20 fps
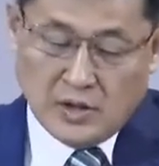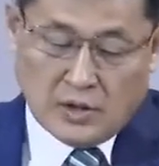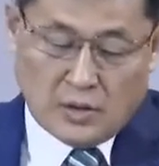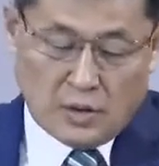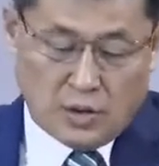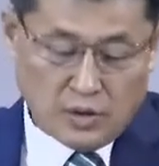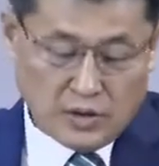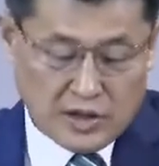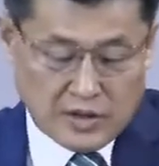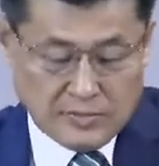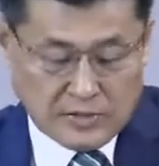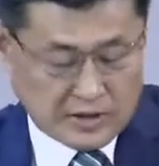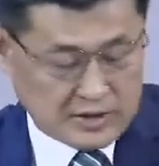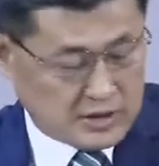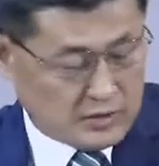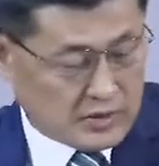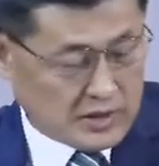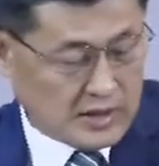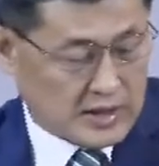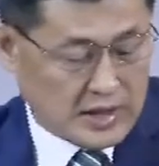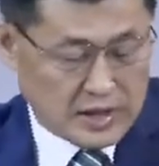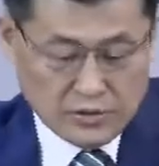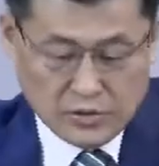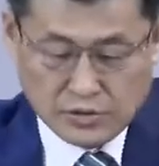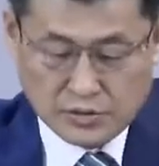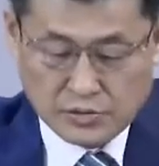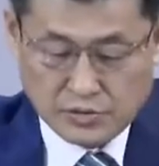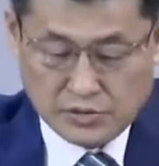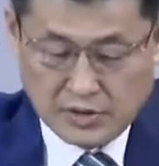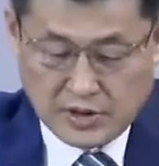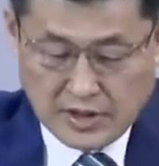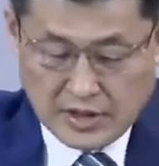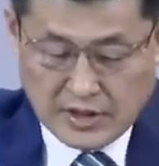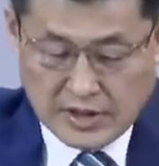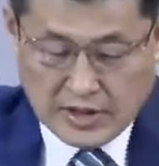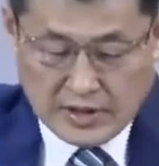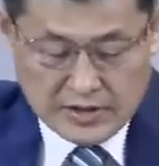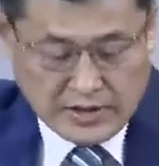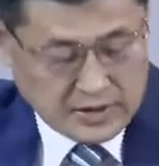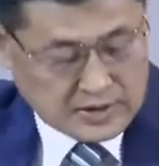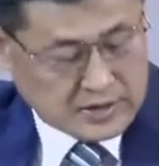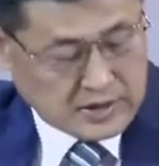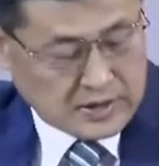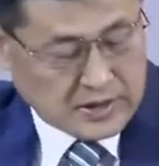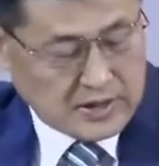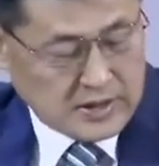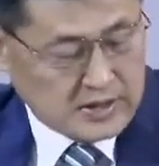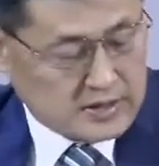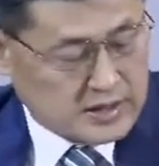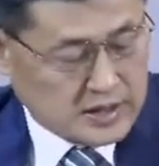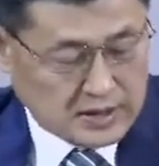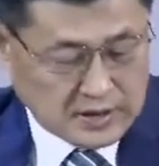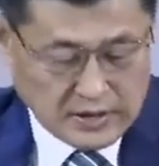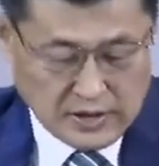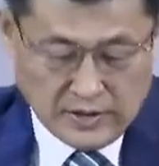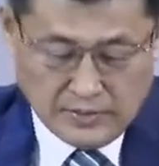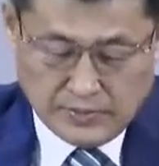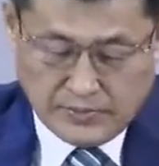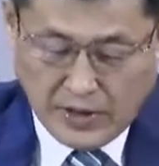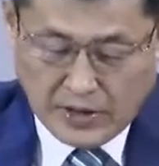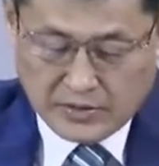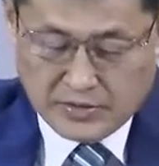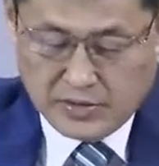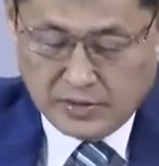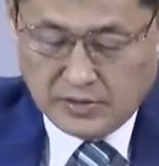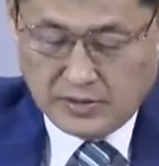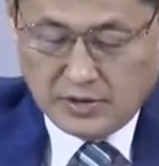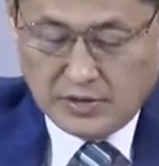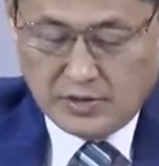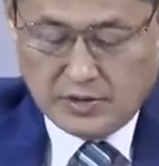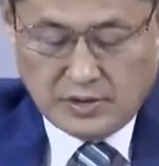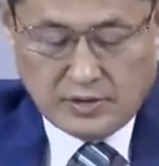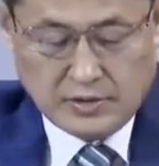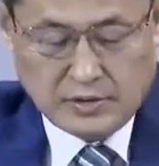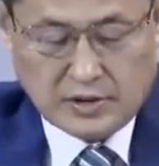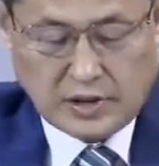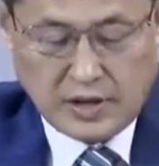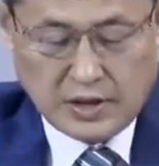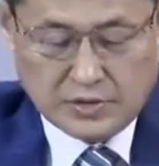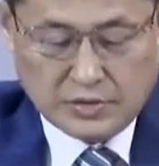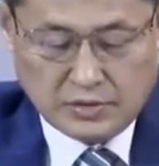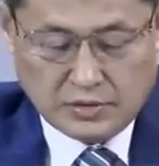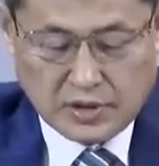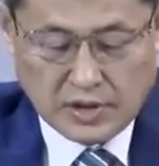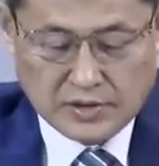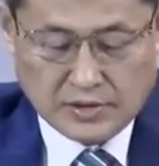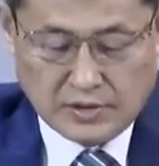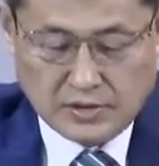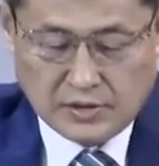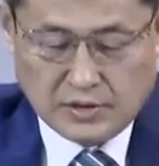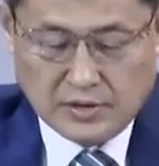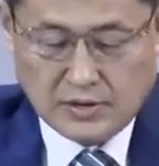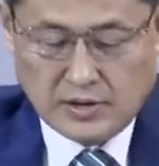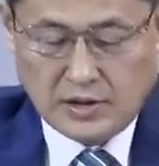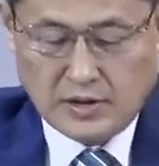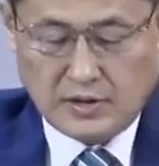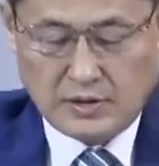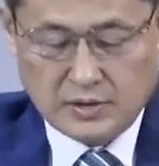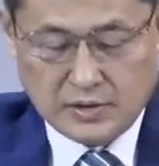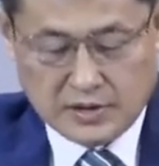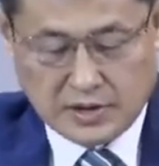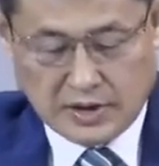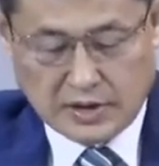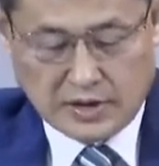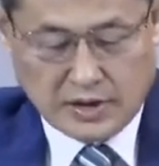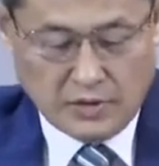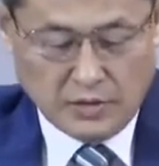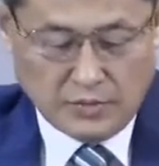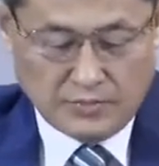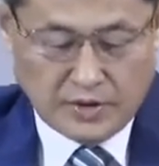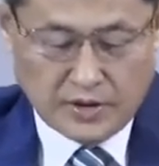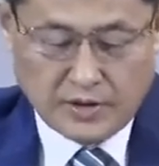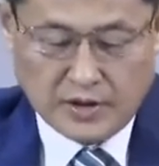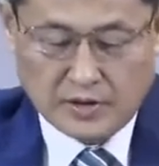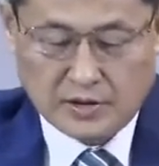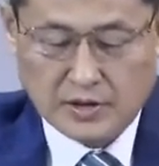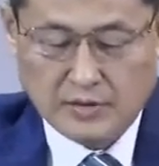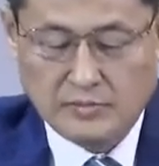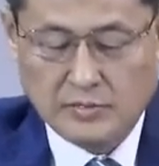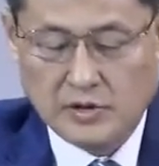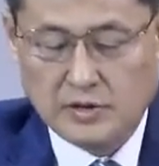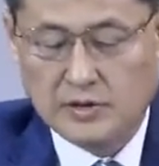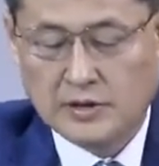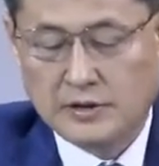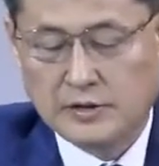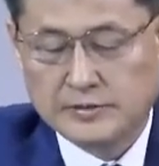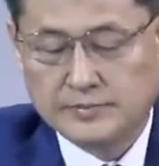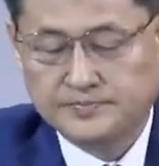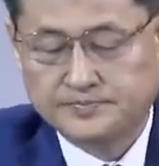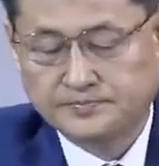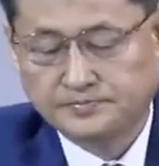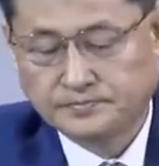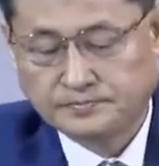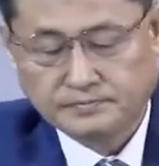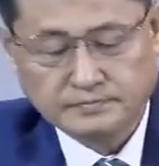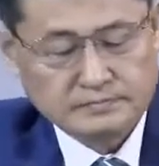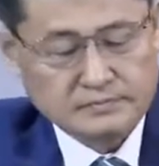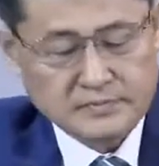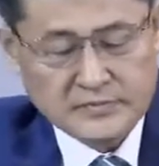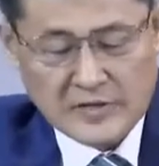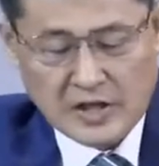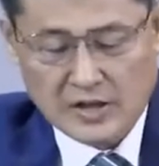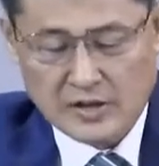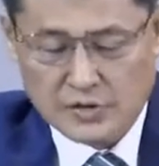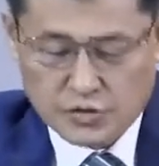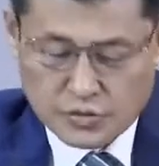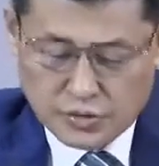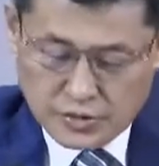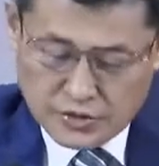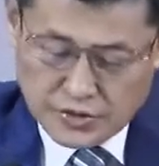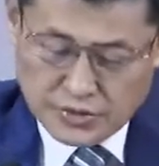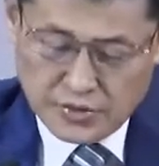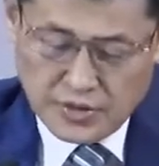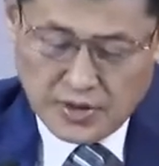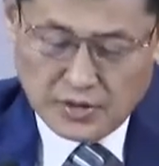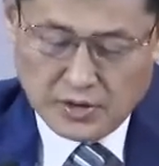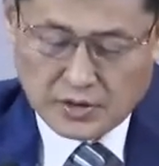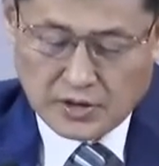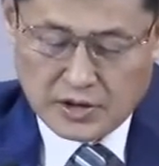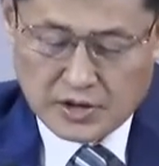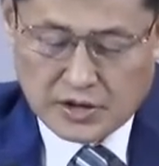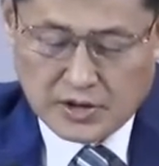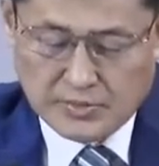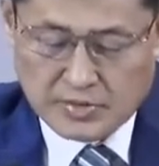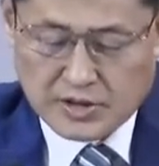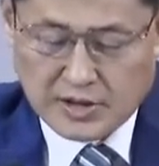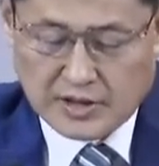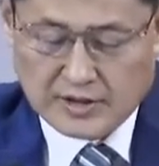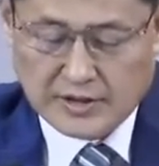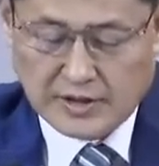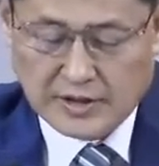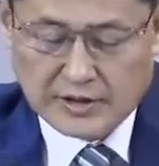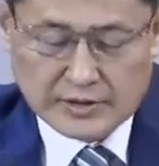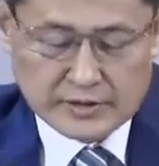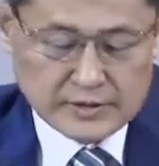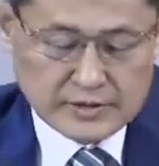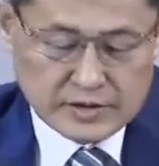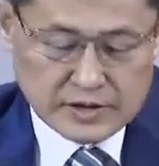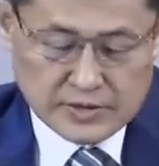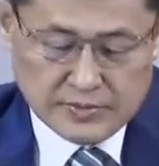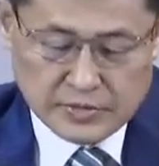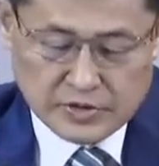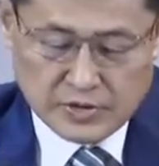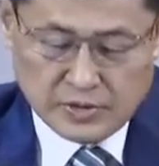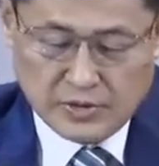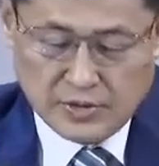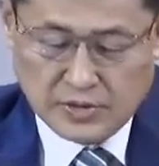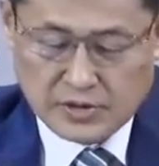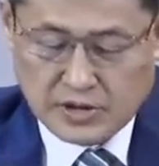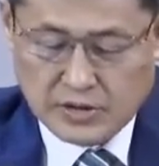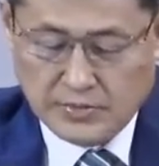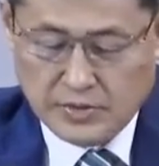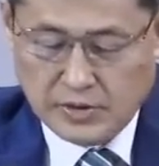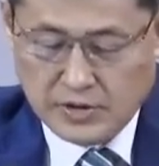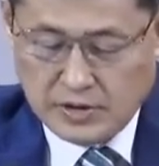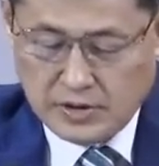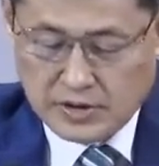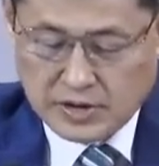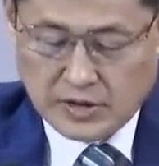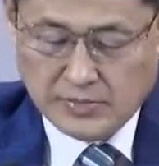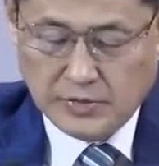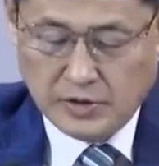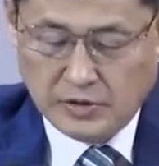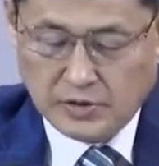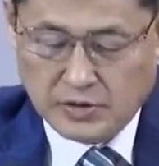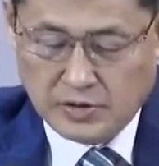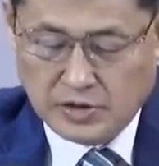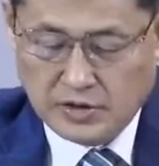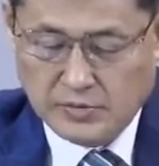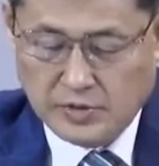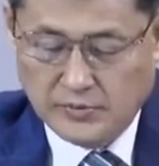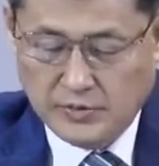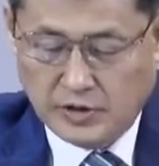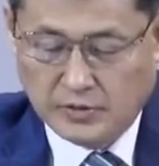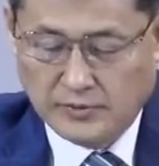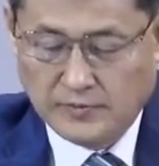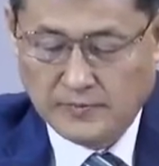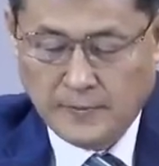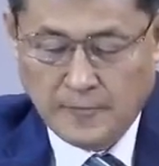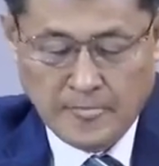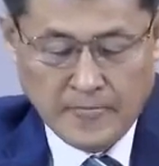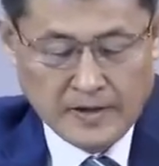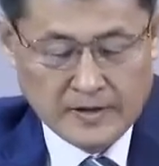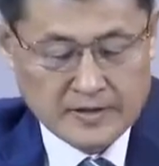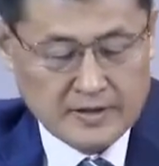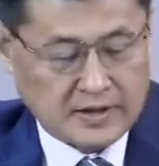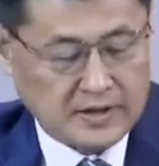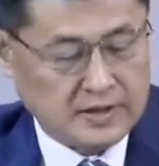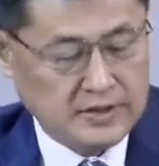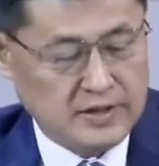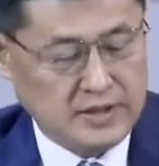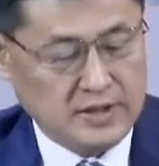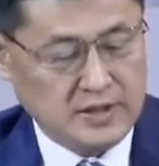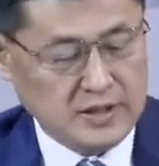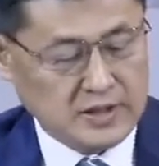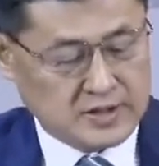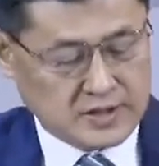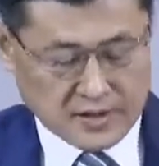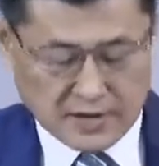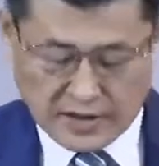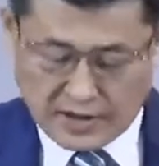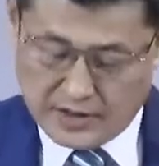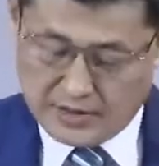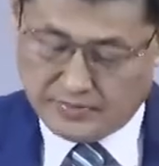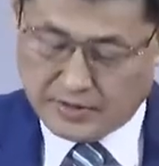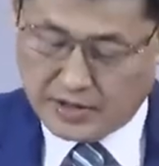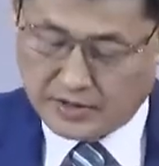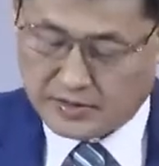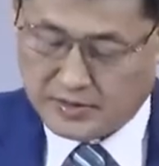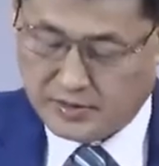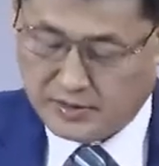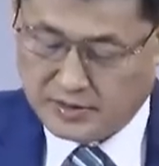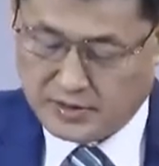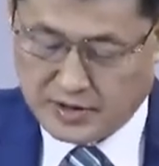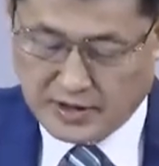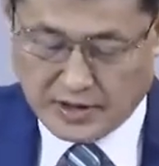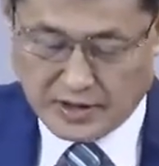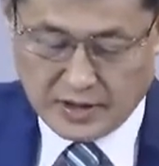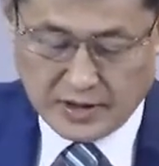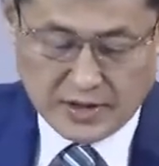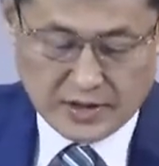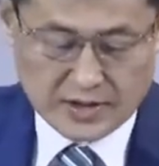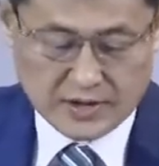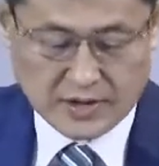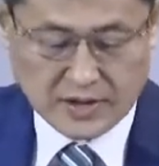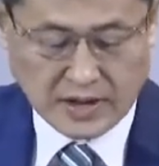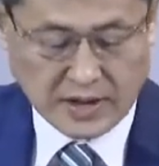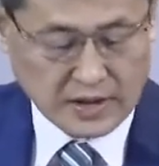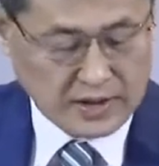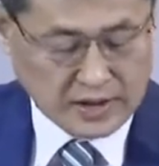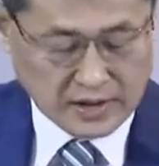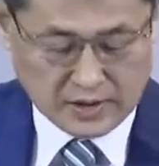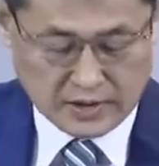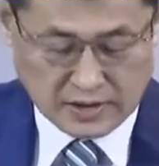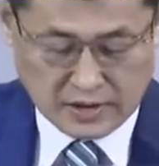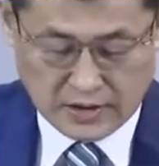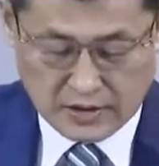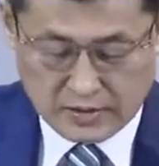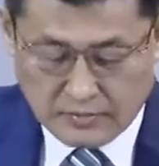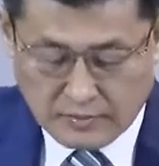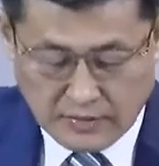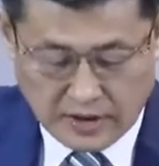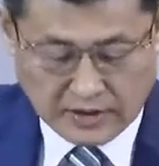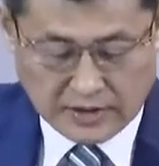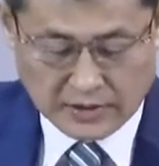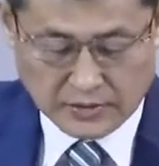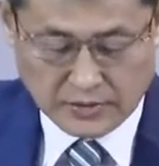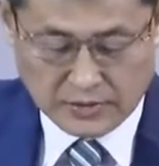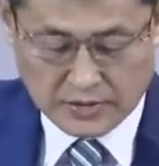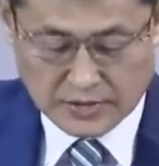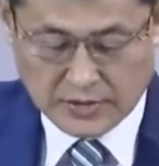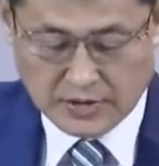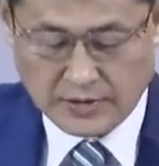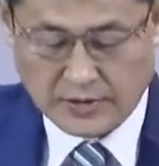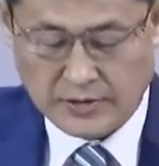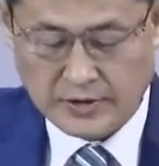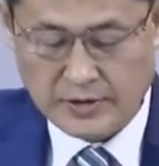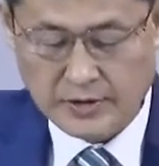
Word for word: 홍해 바다와 애국 군대가 이스라엘 이 백성들을 계속해서 어떻게 해요? 자, 괴롭히게 됩니다. 출애굽기 14장 10절로 12, 11절에 보면 자, 이 이스라엘 백성들의 생각을 말하고 있어요.